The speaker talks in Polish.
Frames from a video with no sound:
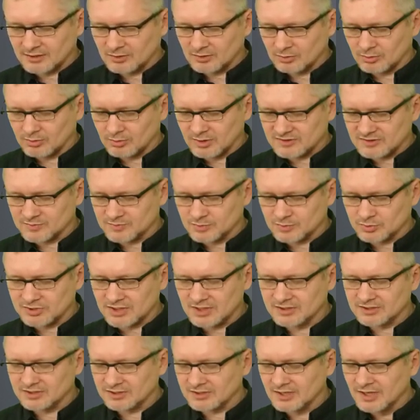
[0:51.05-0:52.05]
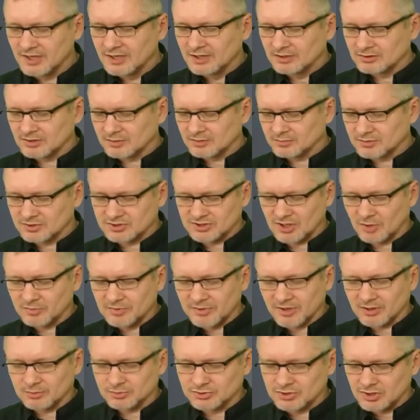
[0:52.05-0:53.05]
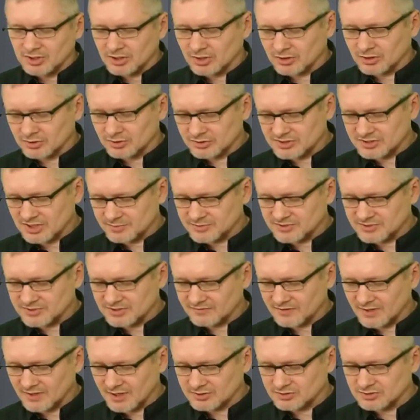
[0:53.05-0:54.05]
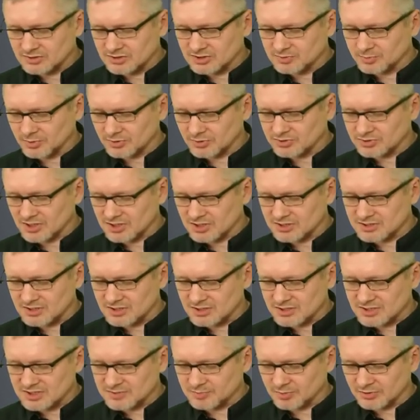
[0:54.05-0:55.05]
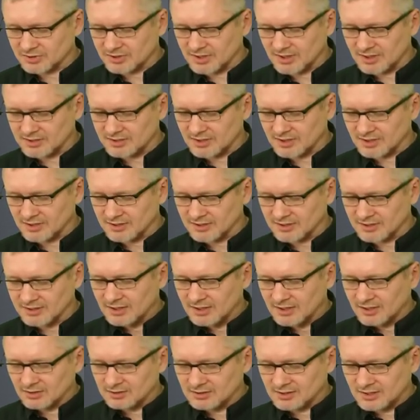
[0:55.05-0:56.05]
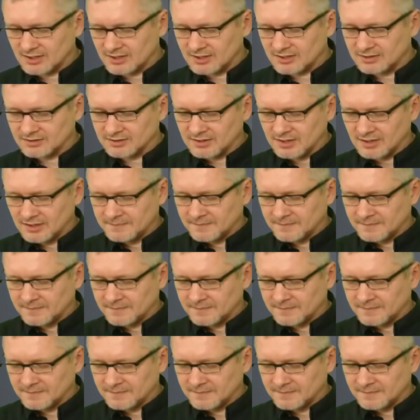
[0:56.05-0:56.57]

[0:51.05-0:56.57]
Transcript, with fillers: Układ współrzędnych, którym chciałbym jakąś koncepcję wyjaśnić podczas spotkania online,